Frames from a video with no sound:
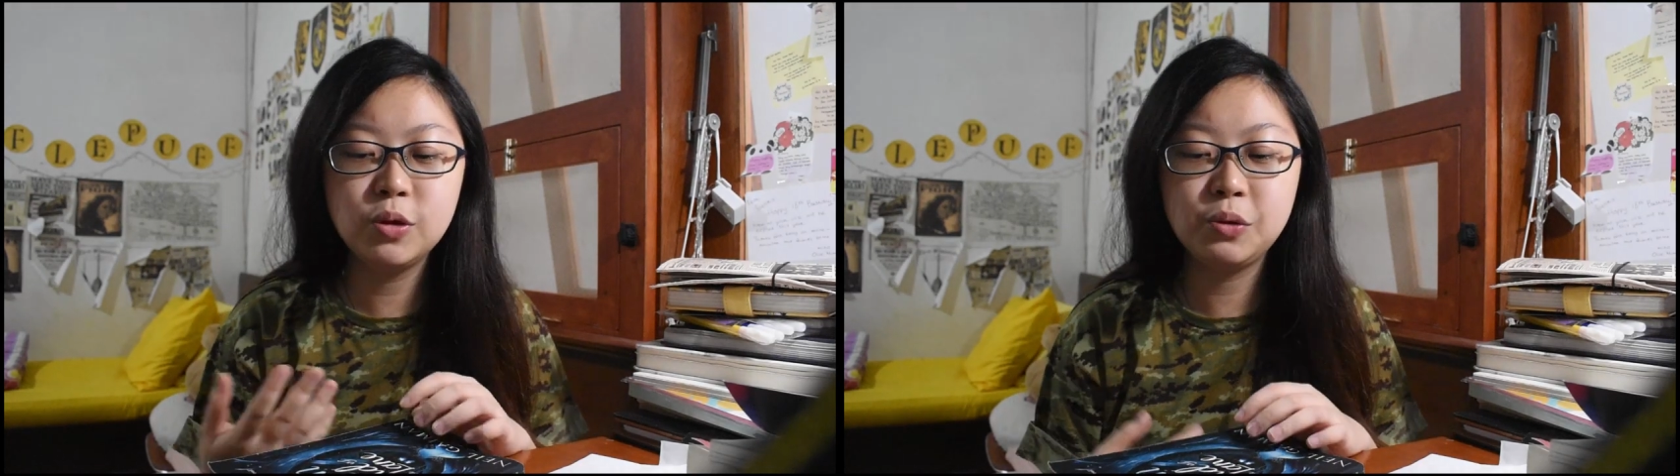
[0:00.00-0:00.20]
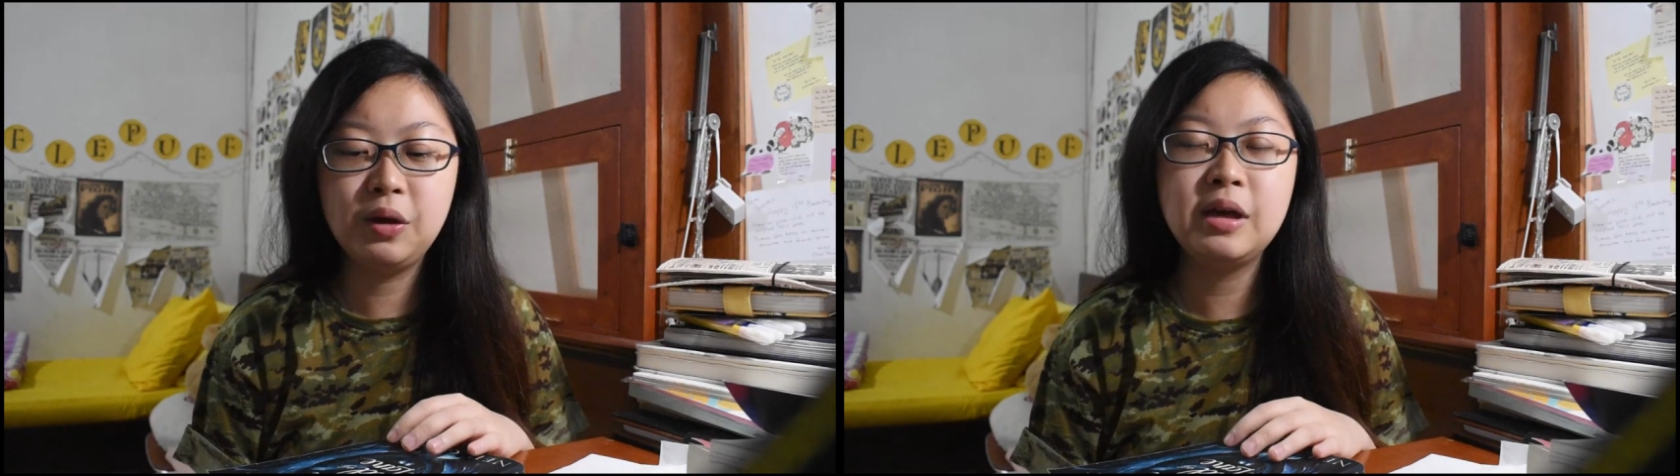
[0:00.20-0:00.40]

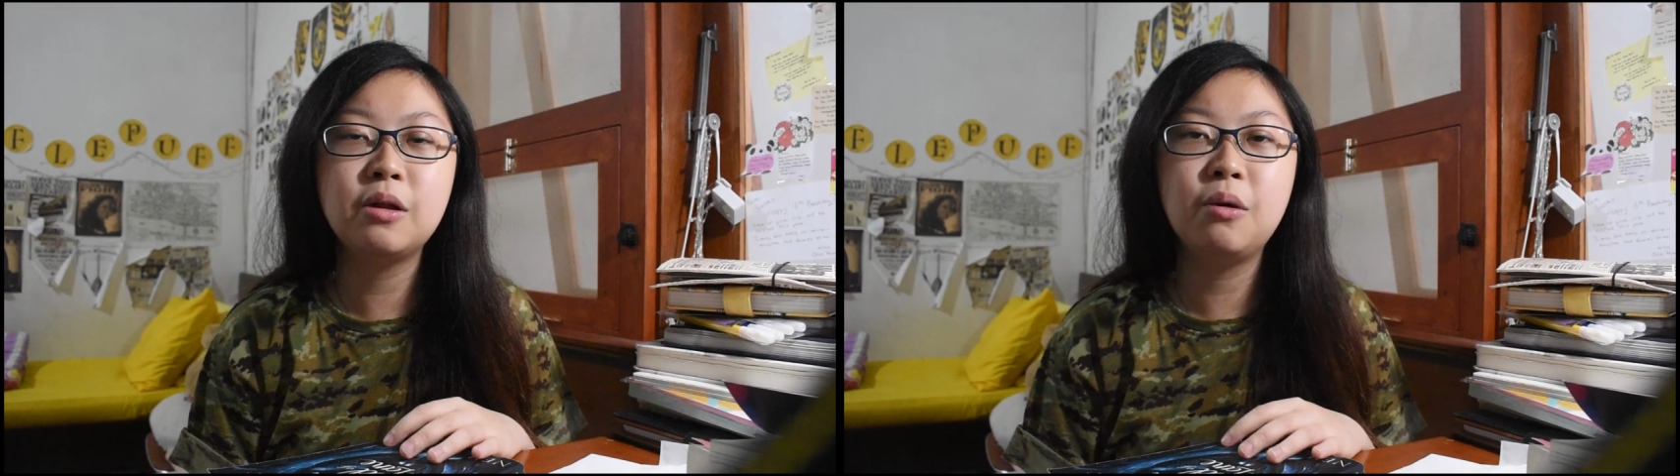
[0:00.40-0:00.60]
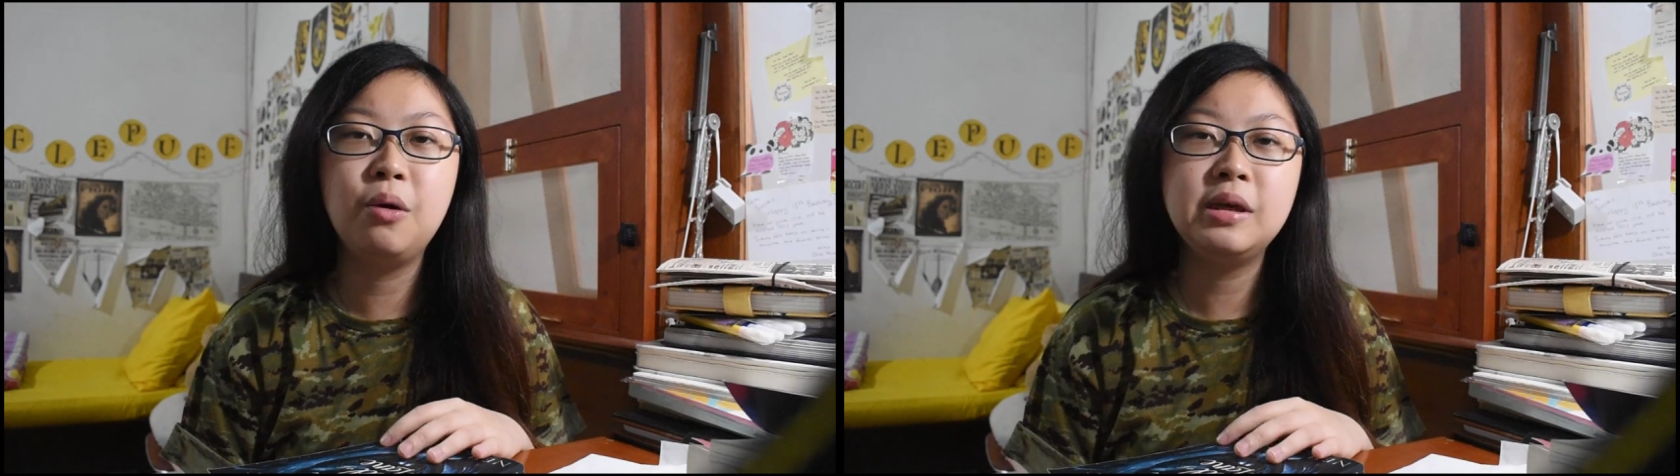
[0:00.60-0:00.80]

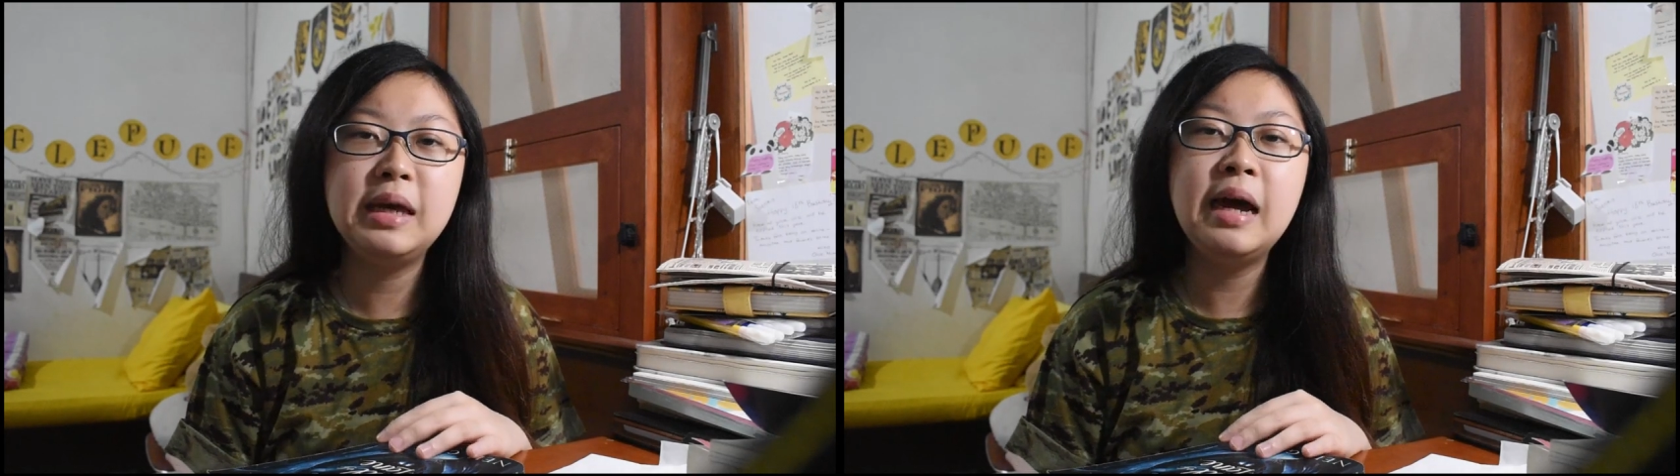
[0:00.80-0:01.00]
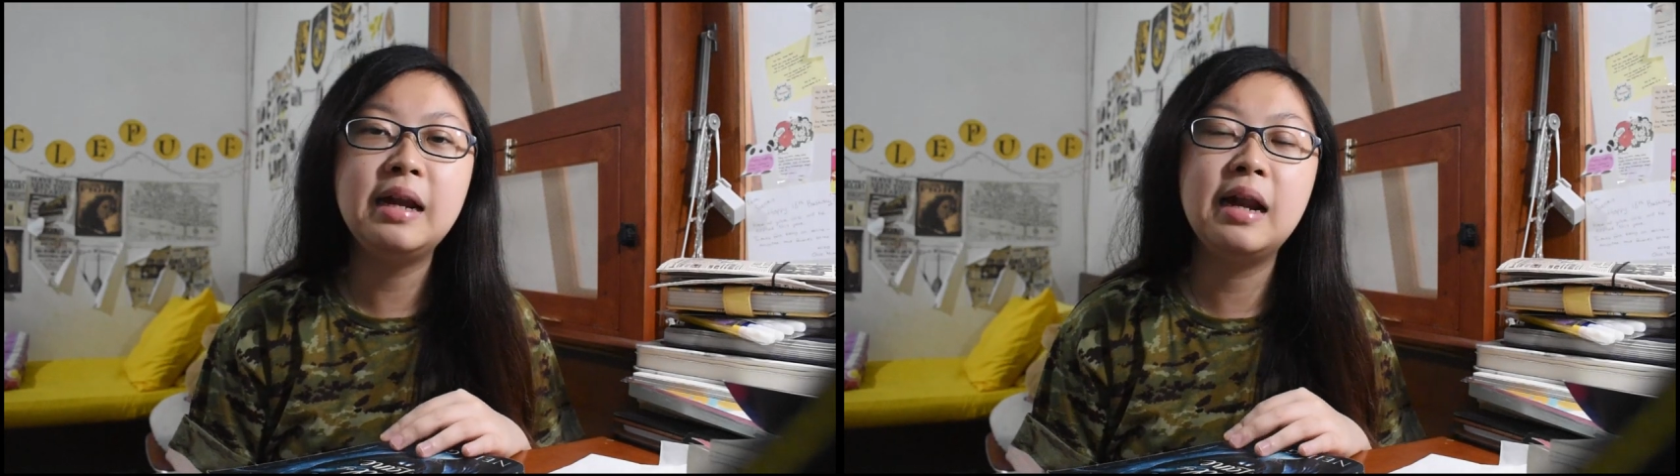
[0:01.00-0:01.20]
soalnya
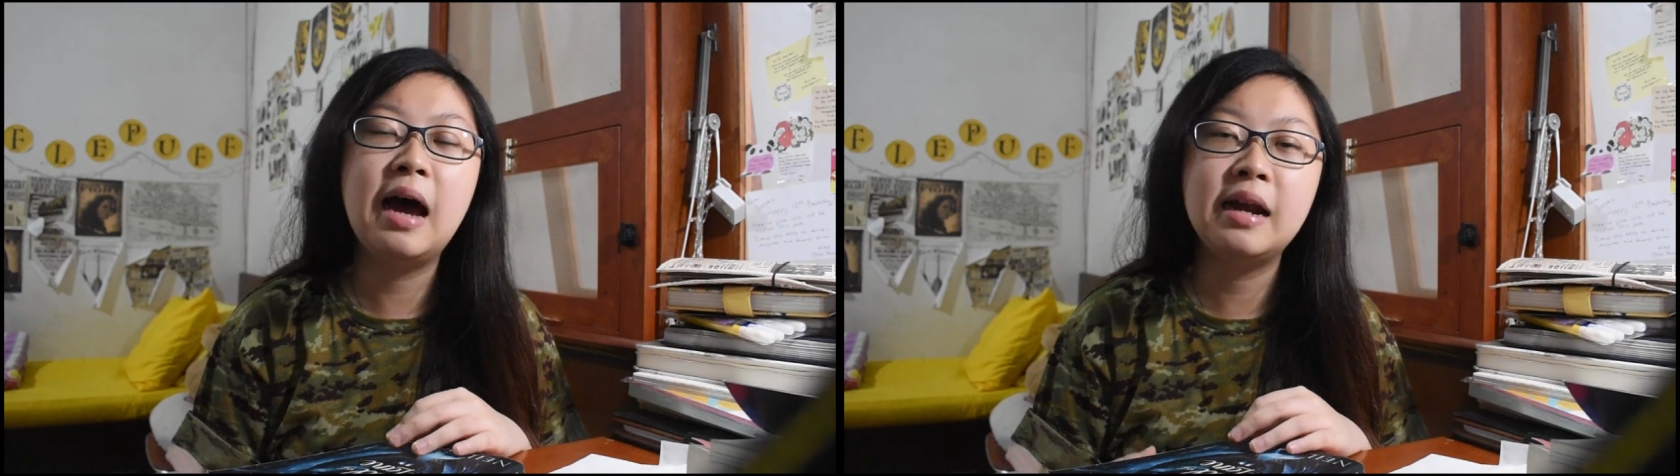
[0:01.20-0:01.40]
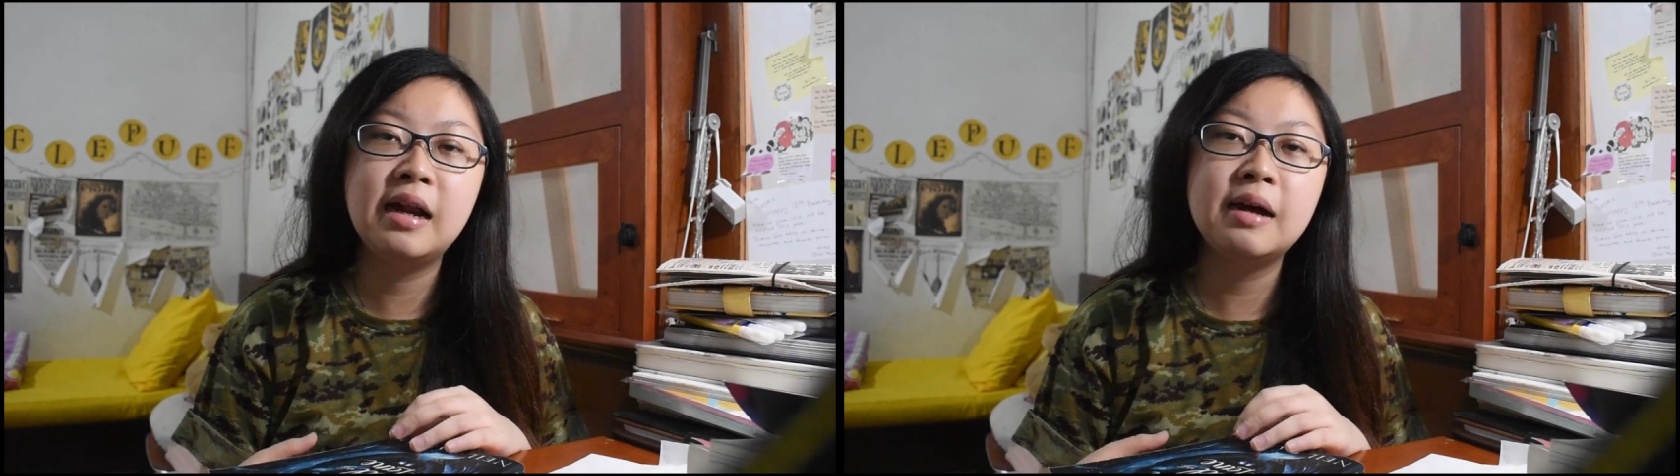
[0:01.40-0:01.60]
tokohnya
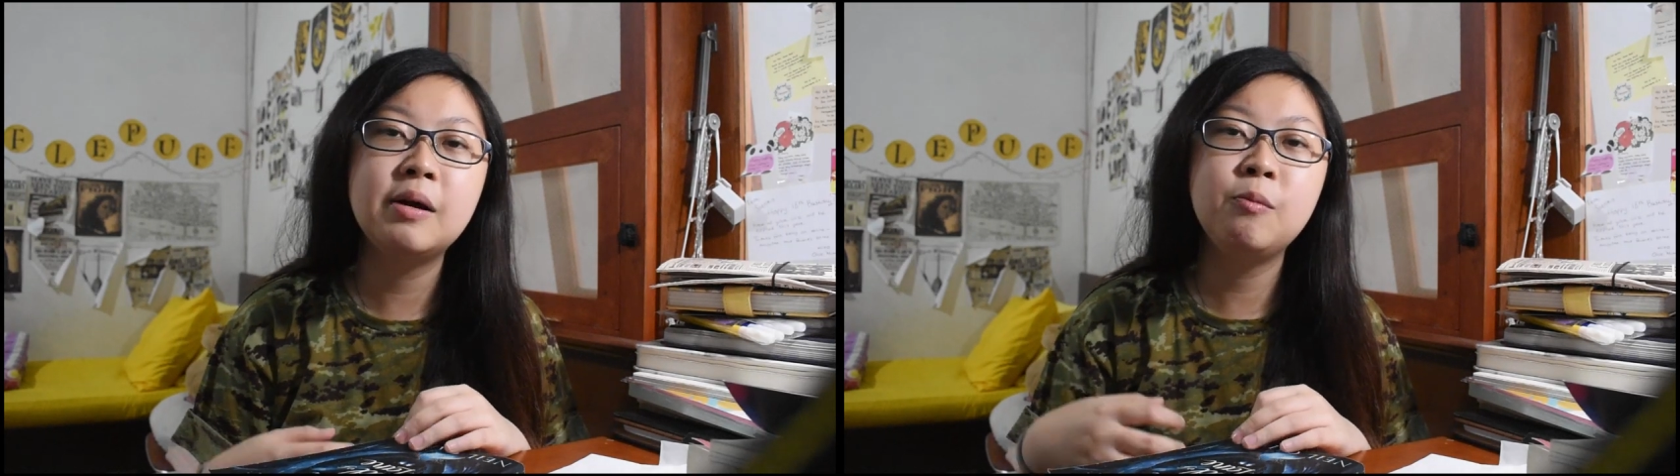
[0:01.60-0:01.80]
adalah anak